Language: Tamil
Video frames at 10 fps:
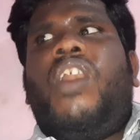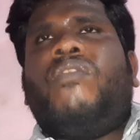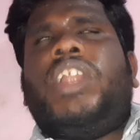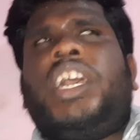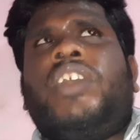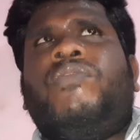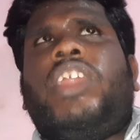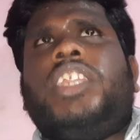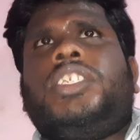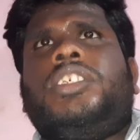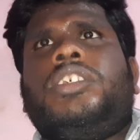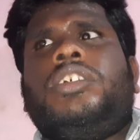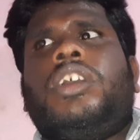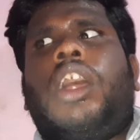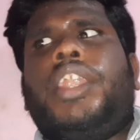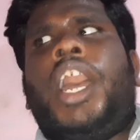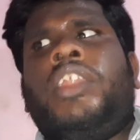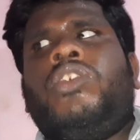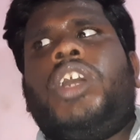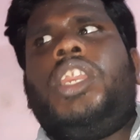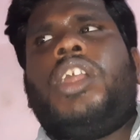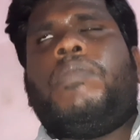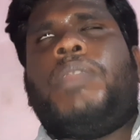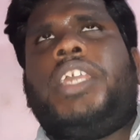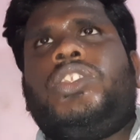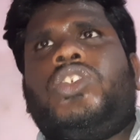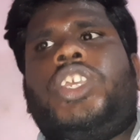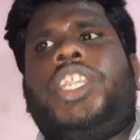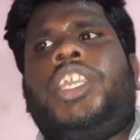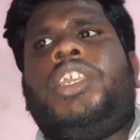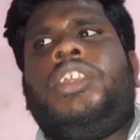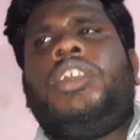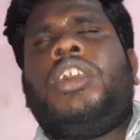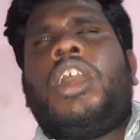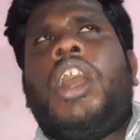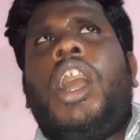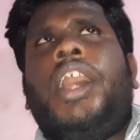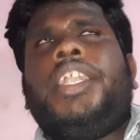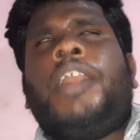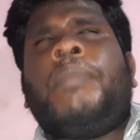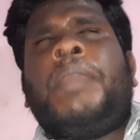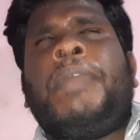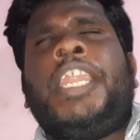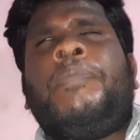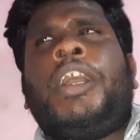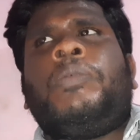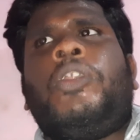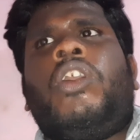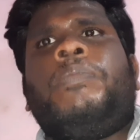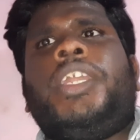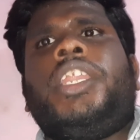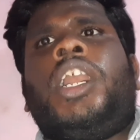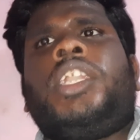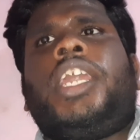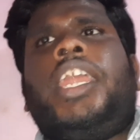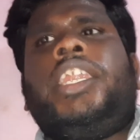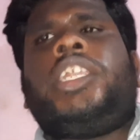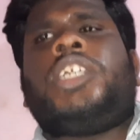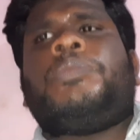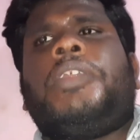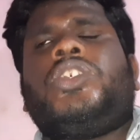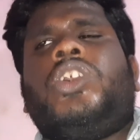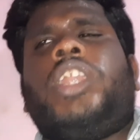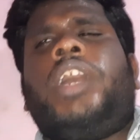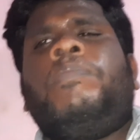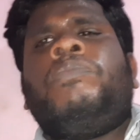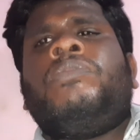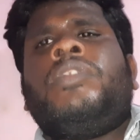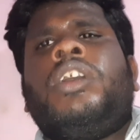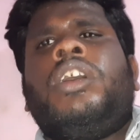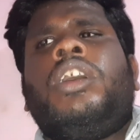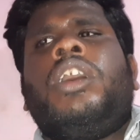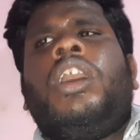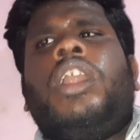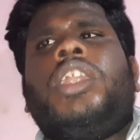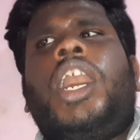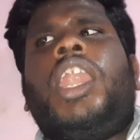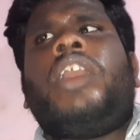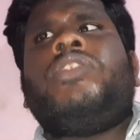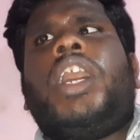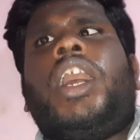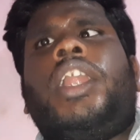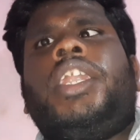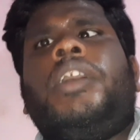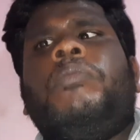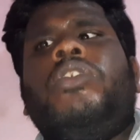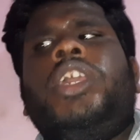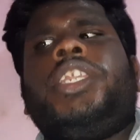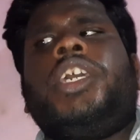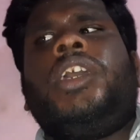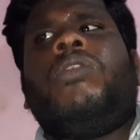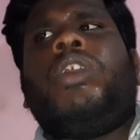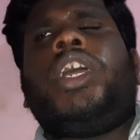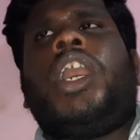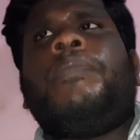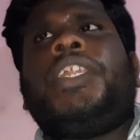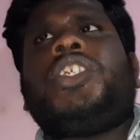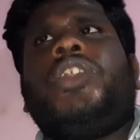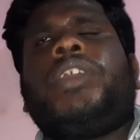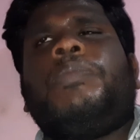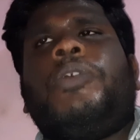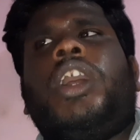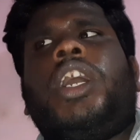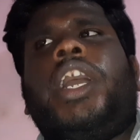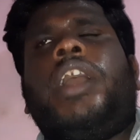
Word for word: வணக்கம் ஃப்ரெண்ட்ஸ் நான் உங்கள் பிளைண்ட் சொசைட்டி நம்ம இப்போ என்ன பார்க்க போகிறோம் அப்படின்னா டேலண்ட் எக்ஸ்பிரஸோட நாலாவது ஆண்டை முன்னிட்டு ஒரு காம்படிஷன் வைக்க போகிறாங்க